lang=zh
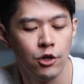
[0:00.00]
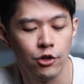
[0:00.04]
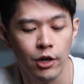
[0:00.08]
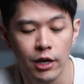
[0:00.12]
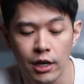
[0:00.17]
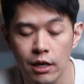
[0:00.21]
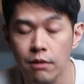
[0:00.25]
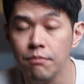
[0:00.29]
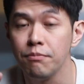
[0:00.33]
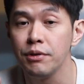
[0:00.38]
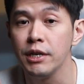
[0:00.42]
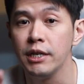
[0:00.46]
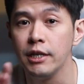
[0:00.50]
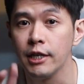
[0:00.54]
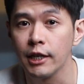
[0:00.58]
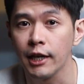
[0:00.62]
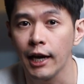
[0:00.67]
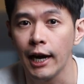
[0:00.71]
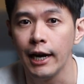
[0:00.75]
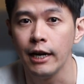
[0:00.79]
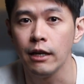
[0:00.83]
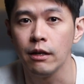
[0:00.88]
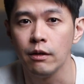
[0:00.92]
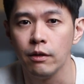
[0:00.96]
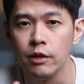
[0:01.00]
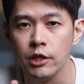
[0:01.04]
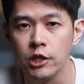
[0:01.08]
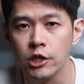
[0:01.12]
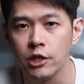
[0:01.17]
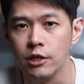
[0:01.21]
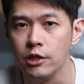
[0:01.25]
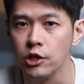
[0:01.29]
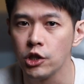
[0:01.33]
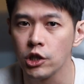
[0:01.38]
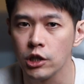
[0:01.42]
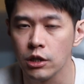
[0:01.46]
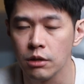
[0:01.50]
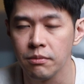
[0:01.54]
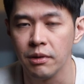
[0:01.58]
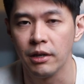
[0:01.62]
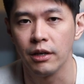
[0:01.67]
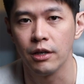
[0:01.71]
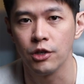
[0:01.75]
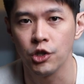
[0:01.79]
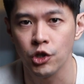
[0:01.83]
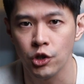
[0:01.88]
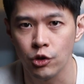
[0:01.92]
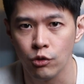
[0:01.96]
所以影片的开头的前十秒
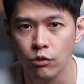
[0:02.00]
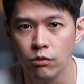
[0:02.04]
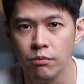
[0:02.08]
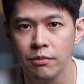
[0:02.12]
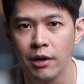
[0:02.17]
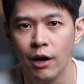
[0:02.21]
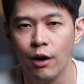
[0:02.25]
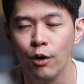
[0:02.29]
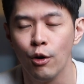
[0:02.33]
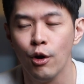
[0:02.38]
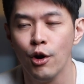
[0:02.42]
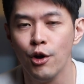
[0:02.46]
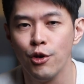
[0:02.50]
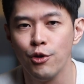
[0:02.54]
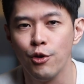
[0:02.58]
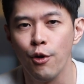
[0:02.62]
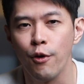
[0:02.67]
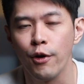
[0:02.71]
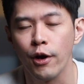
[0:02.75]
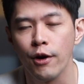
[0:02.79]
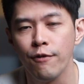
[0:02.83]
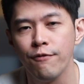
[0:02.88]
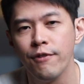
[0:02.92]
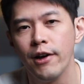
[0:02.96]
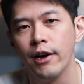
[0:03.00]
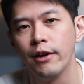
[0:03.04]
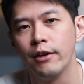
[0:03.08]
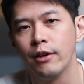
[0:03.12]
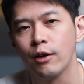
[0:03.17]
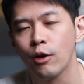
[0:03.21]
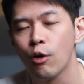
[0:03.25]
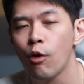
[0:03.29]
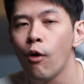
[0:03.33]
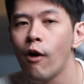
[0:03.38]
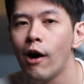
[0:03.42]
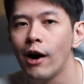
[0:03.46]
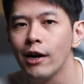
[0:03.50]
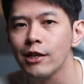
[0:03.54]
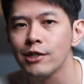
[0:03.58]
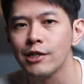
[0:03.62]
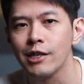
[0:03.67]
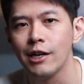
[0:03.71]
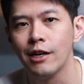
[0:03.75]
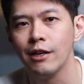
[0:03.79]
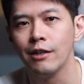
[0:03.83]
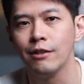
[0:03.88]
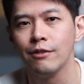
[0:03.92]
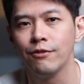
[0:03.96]
到十五秒，用一个非常的夸
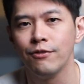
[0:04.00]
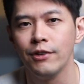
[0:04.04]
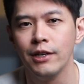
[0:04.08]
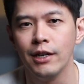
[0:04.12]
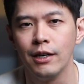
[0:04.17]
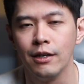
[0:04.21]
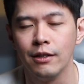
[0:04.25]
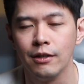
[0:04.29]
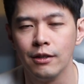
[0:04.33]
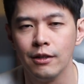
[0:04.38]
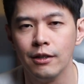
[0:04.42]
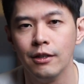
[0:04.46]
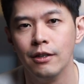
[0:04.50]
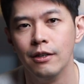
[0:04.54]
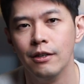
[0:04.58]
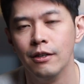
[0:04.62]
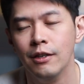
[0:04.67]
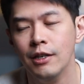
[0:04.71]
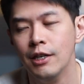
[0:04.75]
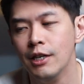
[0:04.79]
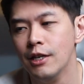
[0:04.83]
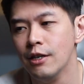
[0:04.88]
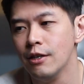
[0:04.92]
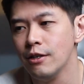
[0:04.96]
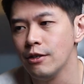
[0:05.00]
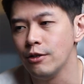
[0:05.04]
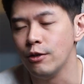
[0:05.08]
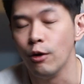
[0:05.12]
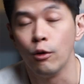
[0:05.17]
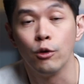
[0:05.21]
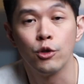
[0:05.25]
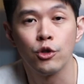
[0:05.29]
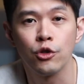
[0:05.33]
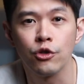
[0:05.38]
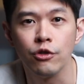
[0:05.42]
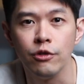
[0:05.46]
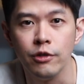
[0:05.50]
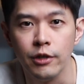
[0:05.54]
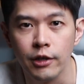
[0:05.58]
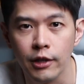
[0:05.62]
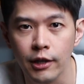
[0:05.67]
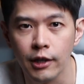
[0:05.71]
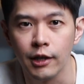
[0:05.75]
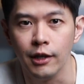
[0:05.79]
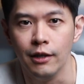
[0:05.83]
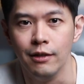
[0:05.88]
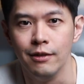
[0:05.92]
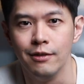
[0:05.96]
张、非常的。有趣的
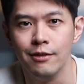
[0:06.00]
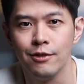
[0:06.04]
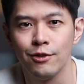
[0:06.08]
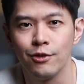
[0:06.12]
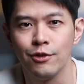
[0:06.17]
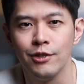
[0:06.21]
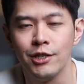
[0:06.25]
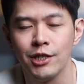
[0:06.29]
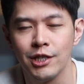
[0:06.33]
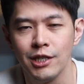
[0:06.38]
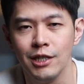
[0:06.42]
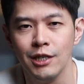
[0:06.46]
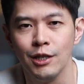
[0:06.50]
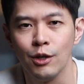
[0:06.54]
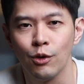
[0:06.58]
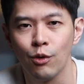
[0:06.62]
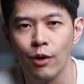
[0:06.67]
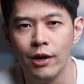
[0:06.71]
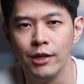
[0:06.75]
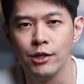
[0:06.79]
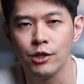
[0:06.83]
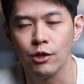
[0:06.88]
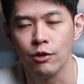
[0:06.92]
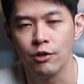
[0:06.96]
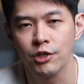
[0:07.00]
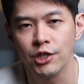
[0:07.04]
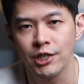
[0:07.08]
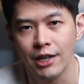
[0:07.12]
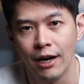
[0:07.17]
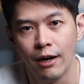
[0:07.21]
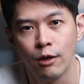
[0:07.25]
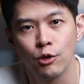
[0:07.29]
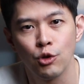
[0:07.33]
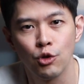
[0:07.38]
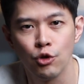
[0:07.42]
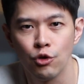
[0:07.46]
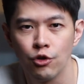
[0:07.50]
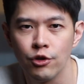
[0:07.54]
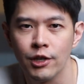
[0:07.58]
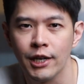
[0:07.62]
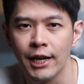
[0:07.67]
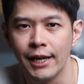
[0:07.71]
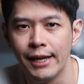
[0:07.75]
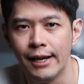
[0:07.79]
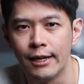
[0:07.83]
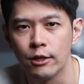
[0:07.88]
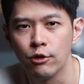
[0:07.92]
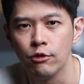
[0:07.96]
梗去吸引观众，想要继续
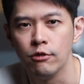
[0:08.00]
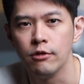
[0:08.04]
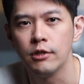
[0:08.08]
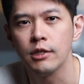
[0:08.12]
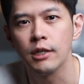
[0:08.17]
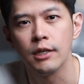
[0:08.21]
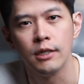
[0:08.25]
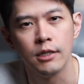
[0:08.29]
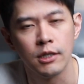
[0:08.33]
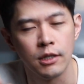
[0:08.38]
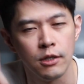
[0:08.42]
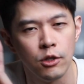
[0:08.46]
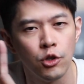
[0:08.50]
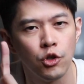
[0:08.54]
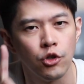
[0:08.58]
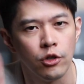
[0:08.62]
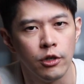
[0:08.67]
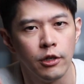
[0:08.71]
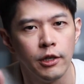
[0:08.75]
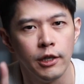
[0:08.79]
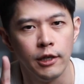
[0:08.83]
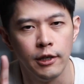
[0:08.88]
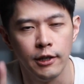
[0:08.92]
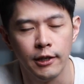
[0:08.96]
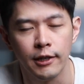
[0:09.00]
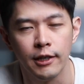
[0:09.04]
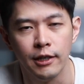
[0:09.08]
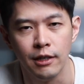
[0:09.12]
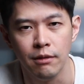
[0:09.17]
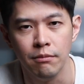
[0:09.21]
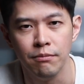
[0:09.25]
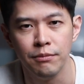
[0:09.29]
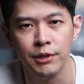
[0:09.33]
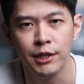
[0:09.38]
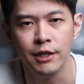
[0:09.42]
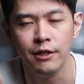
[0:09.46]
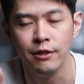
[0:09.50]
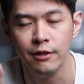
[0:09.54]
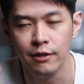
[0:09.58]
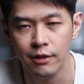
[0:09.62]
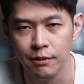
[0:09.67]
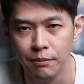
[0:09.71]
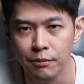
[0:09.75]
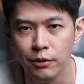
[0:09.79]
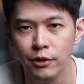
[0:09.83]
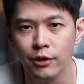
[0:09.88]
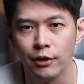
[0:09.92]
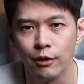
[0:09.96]
看下去，这个是决定一个影片
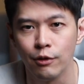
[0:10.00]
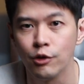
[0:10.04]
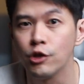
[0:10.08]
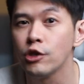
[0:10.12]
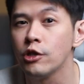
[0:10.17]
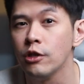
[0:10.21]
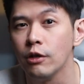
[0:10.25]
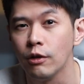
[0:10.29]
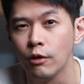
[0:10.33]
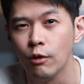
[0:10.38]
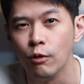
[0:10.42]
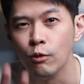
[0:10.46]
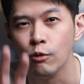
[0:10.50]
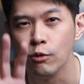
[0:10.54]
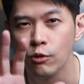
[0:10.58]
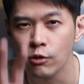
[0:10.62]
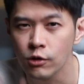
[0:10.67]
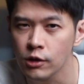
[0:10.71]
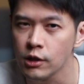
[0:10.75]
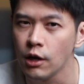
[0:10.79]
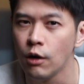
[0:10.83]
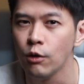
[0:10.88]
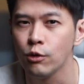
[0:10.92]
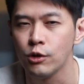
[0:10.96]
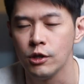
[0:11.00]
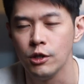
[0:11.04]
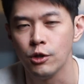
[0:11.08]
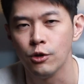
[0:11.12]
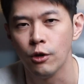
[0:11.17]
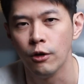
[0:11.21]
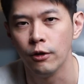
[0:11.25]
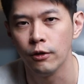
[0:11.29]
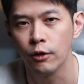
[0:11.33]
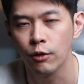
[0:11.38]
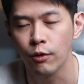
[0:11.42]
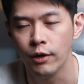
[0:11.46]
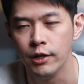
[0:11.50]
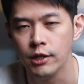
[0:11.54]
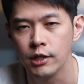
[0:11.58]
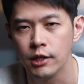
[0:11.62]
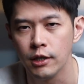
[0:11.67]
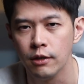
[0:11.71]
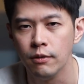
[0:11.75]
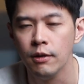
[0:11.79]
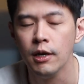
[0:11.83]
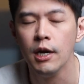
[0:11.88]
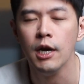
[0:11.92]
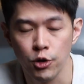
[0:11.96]
能不能够成功超级重要的关键。